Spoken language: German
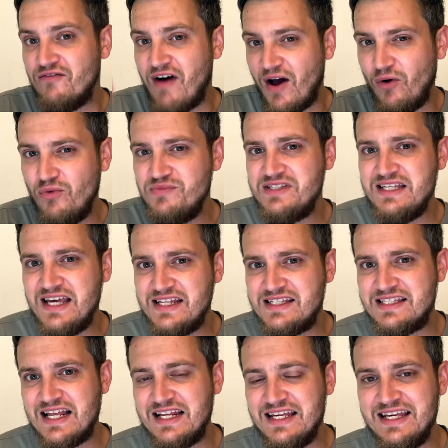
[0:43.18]
warum sie
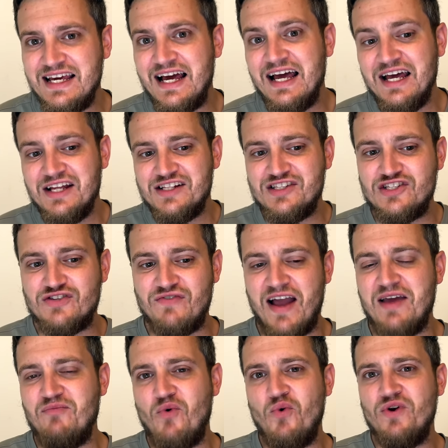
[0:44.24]
jetzt dann hier
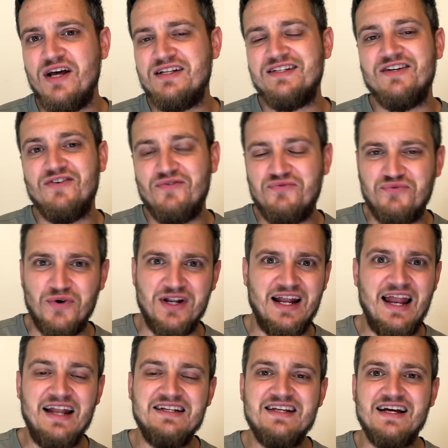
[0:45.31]
zwei Monate vor der
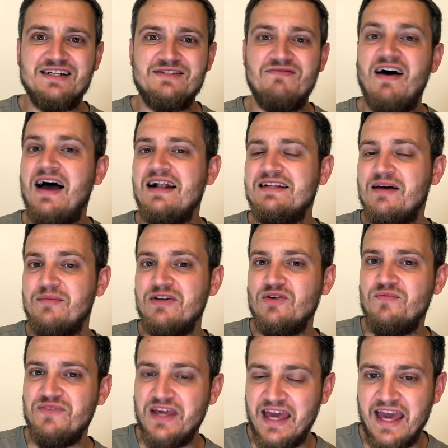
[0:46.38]
Landtagswahl damit
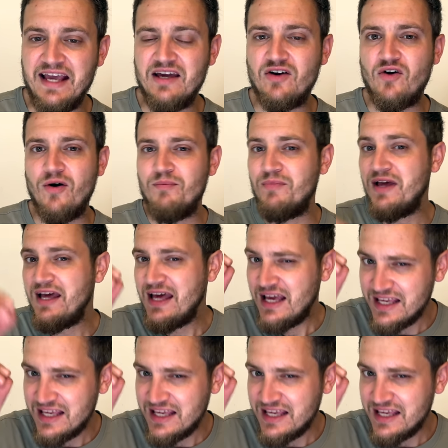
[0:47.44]
um die Ecke kommen.